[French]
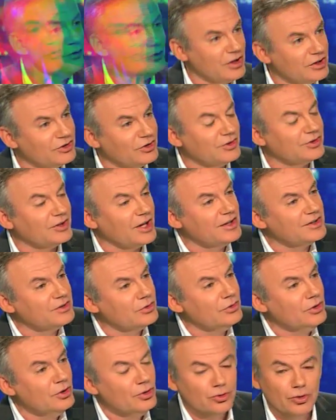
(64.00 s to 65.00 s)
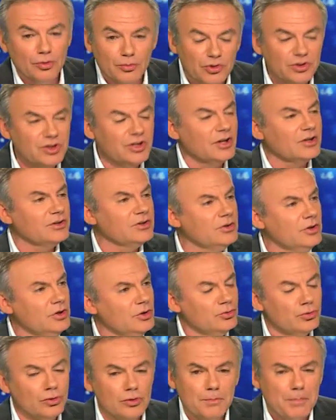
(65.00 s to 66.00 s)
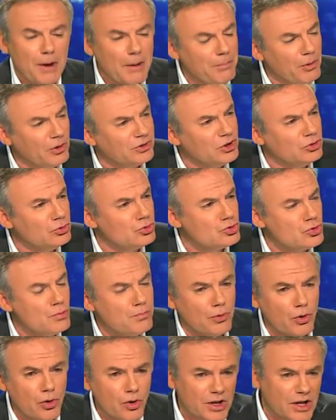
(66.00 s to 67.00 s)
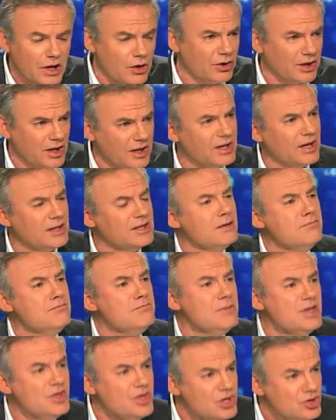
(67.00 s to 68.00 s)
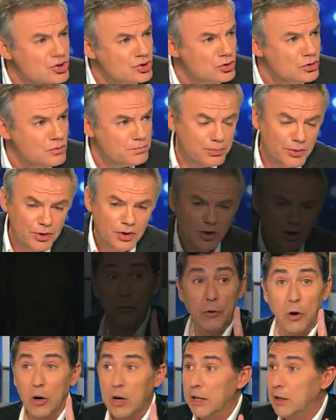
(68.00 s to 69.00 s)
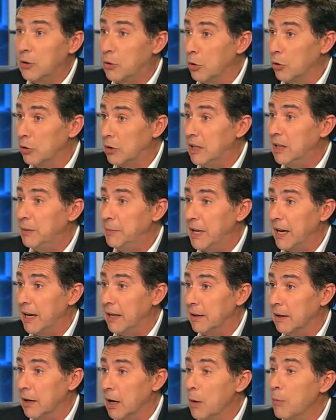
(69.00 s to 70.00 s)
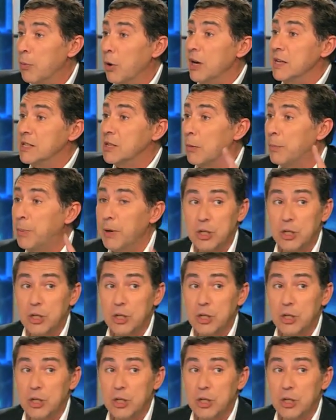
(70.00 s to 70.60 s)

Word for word: Vous êtes en train de, me dire de, ne pas porter de jupe longue alors qu'il y a des mini-jupes les chaînes d'info exploitent le